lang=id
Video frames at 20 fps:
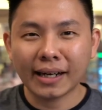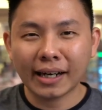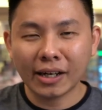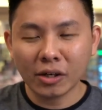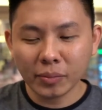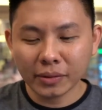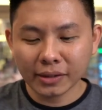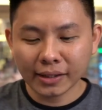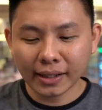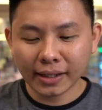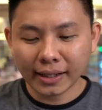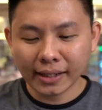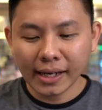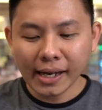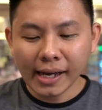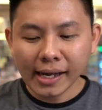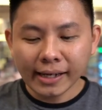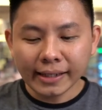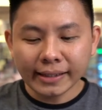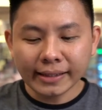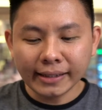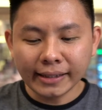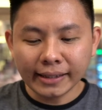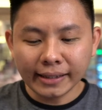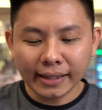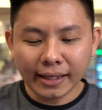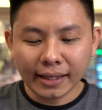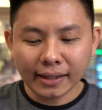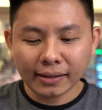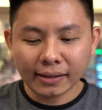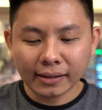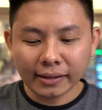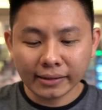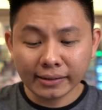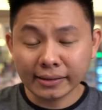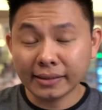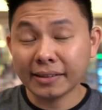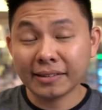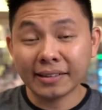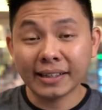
Kalau misalkan di yang uh,